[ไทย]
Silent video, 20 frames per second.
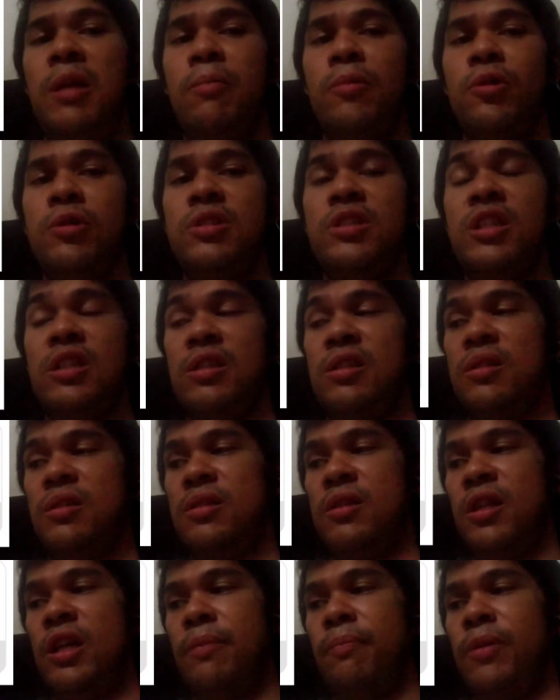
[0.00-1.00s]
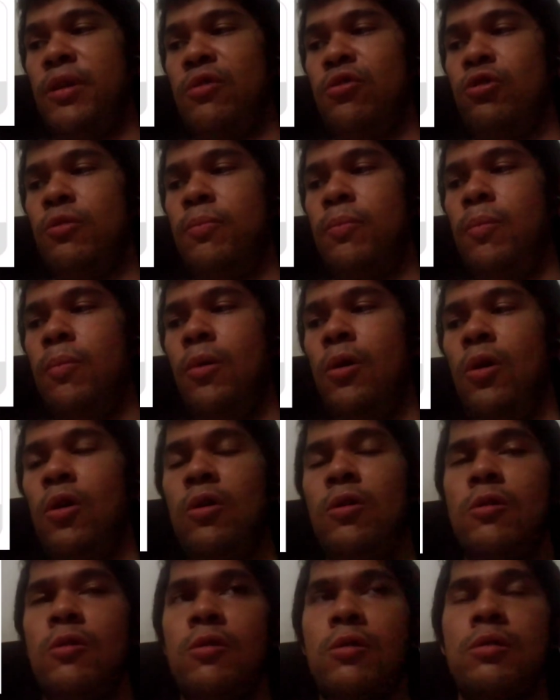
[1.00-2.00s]
อีโมจินะครับเป็นรูปโล
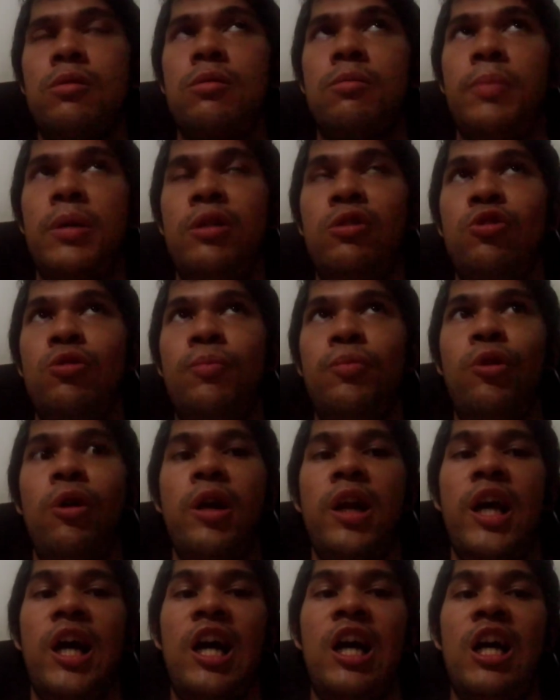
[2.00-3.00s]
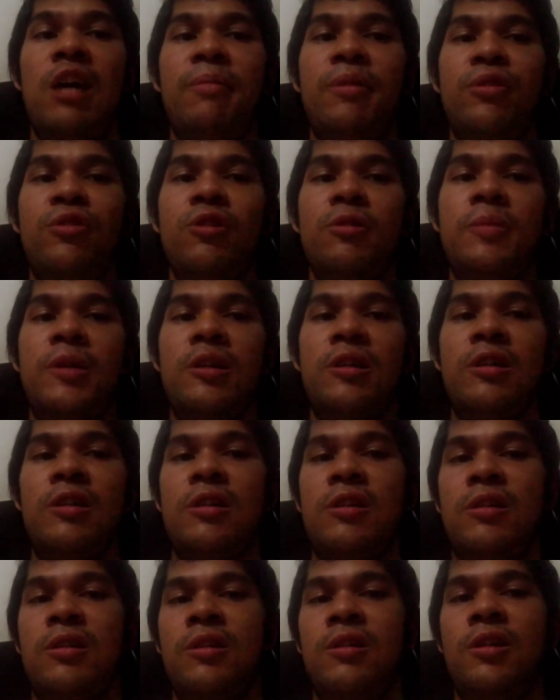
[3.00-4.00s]
ก เป็นรูปดวงดาวเป็นรูปเอ่
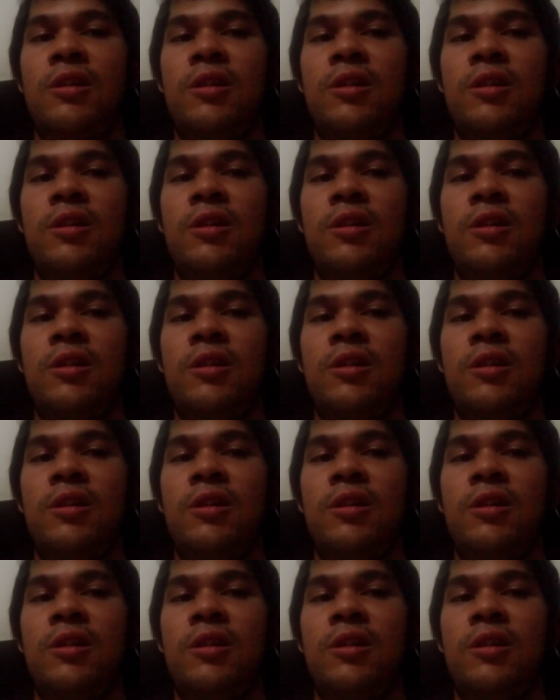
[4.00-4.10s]
อ